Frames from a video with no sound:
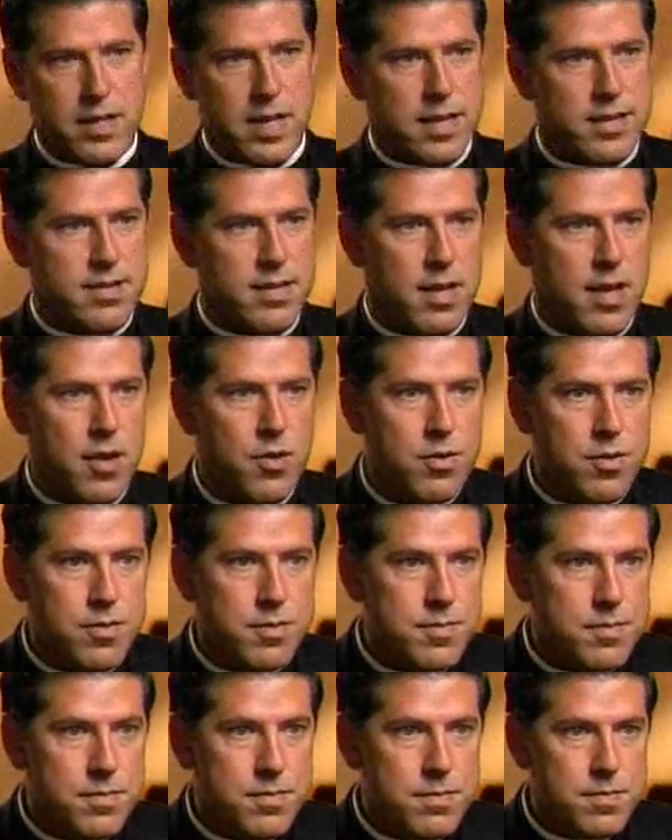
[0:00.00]
el día que salieron.
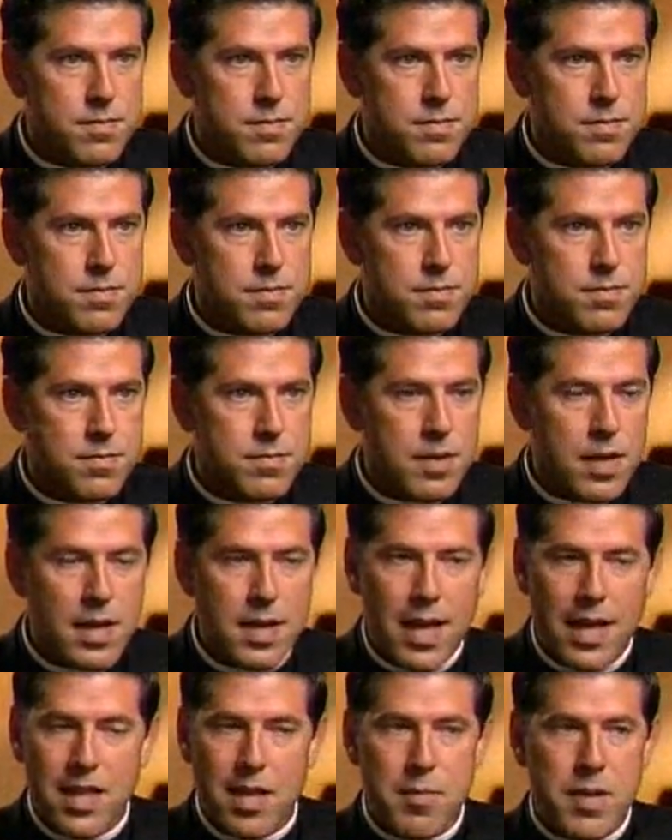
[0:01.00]

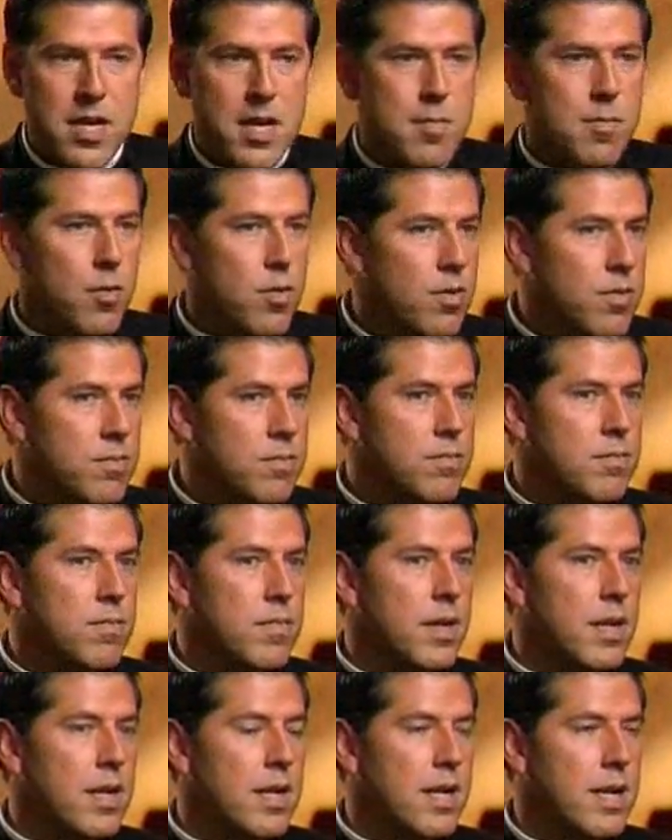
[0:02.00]
Nadie me llamó,
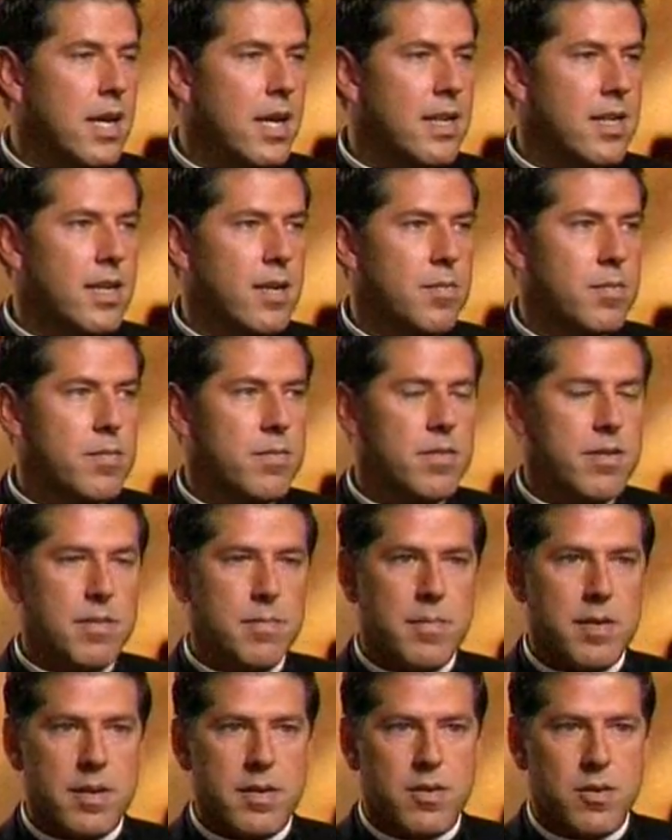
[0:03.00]
nadie
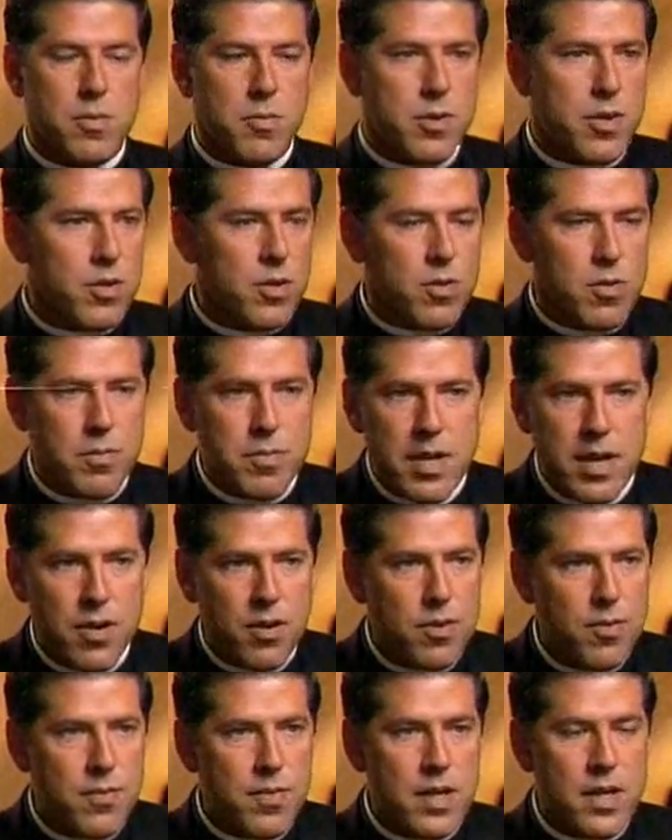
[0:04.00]
se me comunicó
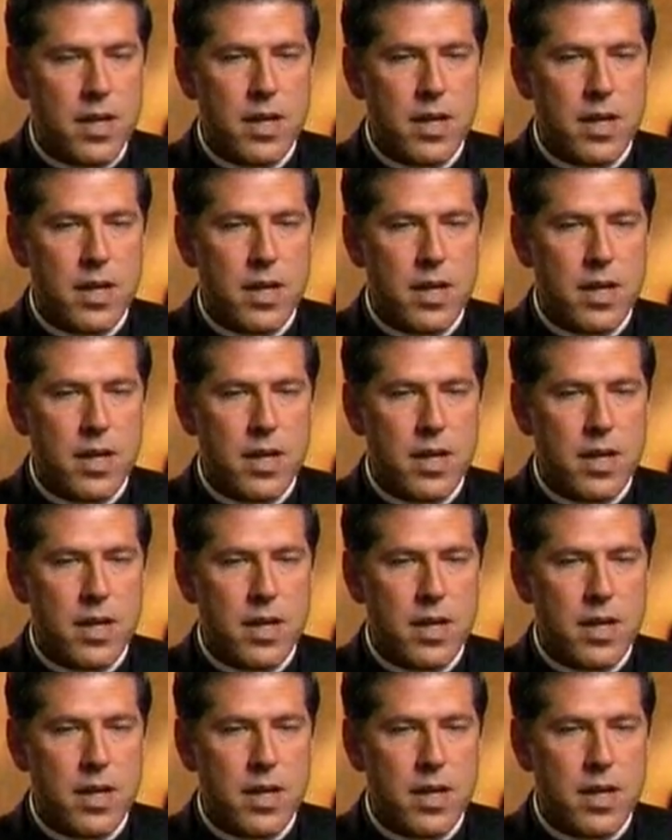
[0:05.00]
conmigo.